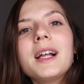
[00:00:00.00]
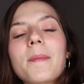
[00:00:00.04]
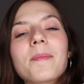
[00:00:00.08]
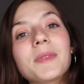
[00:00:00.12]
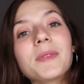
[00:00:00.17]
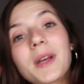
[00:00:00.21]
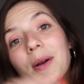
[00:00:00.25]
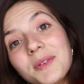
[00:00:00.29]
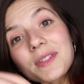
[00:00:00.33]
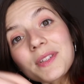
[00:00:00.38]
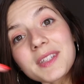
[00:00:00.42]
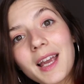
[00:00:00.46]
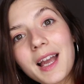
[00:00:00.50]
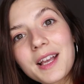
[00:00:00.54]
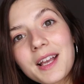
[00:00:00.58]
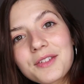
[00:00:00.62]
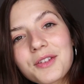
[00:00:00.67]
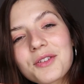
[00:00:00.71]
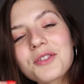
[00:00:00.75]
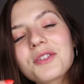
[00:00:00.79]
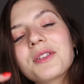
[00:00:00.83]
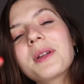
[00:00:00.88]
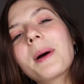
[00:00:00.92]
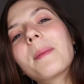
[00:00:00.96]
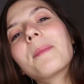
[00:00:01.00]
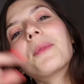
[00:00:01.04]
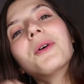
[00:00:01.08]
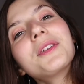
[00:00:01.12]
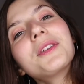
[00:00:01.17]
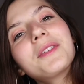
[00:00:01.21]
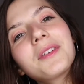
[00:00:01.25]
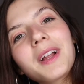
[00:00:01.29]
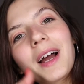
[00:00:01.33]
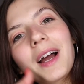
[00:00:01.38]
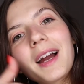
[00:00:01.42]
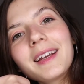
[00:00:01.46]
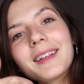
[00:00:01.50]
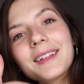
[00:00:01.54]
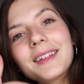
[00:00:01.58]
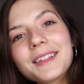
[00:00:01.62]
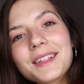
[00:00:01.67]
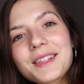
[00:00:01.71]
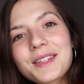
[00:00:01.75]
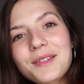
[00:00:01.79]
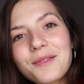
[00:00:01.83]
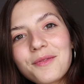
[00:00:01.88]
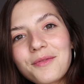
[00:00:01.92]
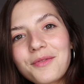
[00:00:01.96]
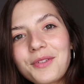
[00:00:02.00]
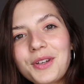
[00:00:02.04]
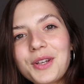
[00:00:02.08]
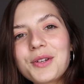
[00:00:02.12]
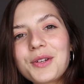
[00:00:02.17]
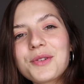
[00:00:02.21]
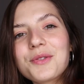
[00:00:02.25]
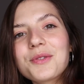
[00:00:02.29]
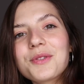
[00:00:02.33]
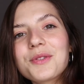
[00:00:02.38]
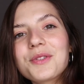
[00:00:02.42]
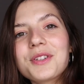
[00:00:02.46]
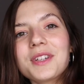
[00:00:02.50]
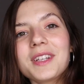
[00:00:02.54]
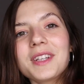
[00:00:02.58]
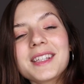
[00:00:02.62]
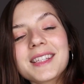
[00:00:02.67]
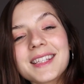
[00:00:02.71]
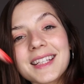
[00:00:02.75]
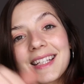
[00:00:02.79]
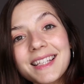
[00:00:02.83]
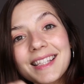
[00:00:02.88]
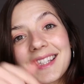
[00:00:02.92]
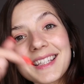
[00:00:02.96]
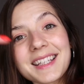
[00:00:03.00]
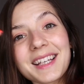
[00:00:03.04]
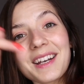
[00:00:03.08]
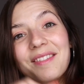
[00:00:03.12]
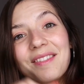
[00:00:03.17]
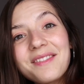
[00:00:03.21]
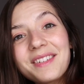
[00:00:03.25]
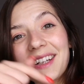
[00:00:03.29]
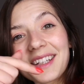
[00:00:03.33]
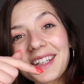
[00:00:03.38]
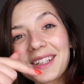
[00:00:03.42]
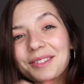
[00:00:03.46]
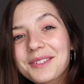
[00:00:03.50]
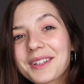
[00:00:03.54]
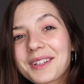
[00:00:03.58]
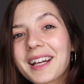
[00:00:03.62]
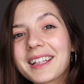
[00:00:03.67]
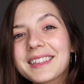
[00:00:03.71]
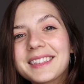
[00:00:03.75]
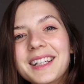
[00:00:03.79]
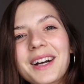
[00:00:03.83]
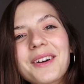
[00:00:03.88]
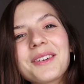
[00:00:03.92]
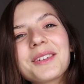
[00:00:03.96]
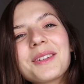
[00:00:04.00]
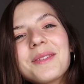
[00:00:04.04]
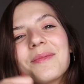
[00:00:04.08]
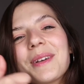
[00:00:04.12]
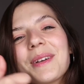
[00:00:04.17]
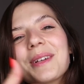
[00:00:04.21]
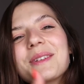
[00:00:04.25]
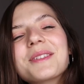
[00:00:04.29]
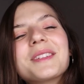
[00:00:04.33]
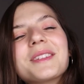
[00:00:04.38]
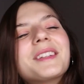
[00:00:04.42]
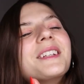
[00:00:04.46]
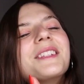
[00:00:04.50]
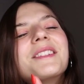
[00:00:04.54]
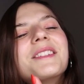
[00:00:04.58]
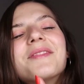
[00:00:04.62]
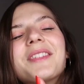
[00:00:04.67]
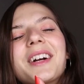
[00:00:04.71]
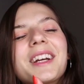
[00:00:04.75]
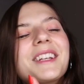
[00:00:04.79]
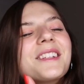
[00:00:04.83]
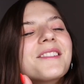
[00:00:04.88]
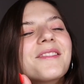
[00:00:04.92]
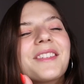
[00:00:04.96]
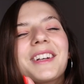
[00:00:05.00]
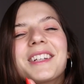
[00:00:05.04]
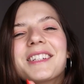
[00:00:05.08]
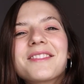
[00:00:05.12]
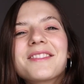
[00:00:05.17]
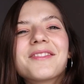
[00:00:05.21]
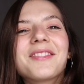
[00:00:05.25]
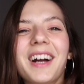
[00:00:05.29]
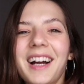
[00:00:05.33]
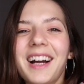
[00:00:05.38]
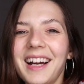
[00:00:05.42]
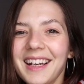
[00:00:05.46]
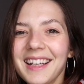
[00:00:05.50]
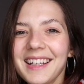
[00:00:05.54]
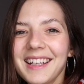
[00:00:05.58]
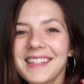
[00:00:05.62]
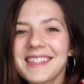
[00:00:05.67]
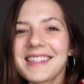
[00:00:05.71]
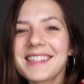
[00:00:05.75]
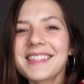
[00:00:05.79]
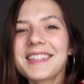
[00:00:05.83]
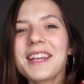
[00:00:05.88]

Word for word: Não esquece de dar muito like nesse vídeo, de se inscrever aqui no canal, que me ajuda demais, demais, demais.